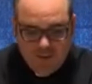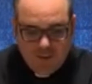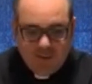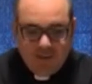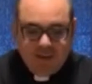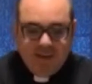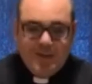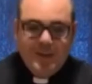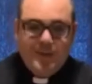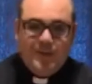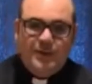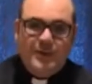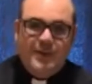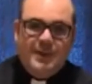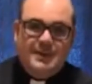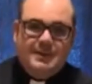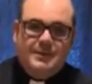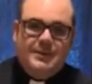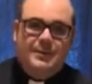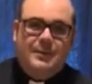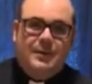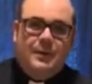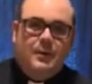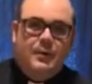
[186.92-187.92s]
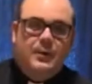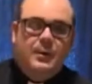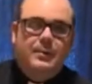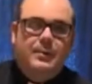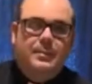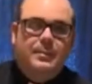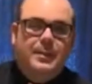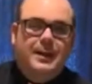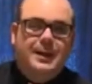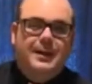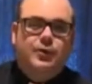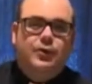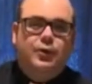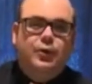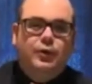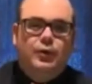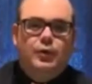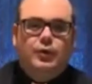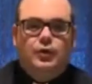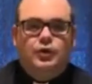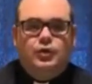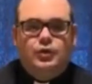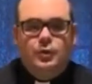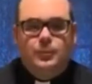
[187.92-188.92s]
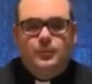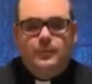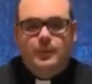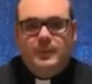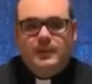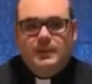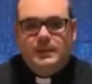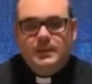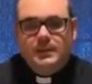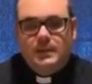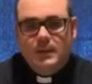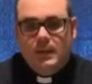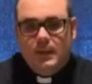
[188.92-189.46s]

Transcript: ha declarado que la salvación es para todos los hombres.